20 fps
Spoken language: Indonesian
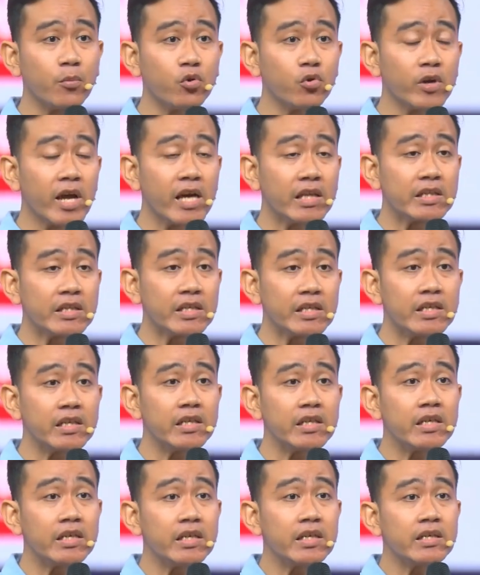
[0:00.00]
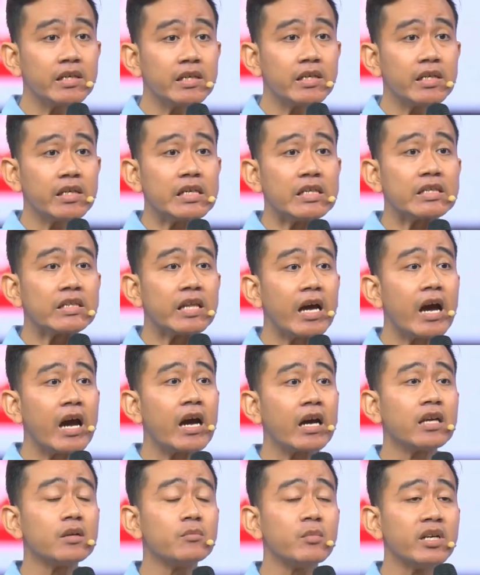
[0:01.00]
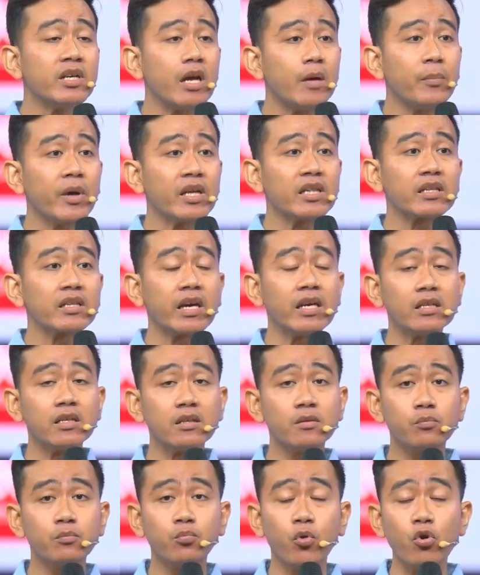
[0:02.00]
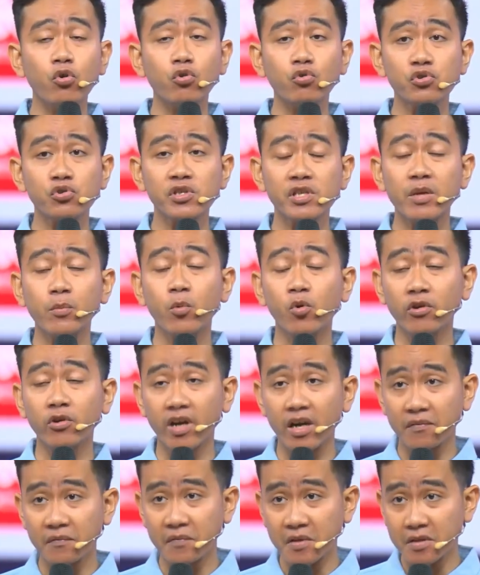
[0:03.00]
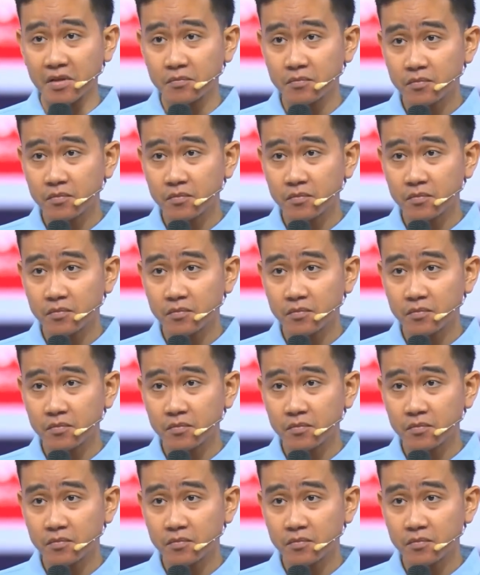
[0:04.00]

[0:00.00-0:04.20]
nanti kita akan mendapatkan bonus demografi.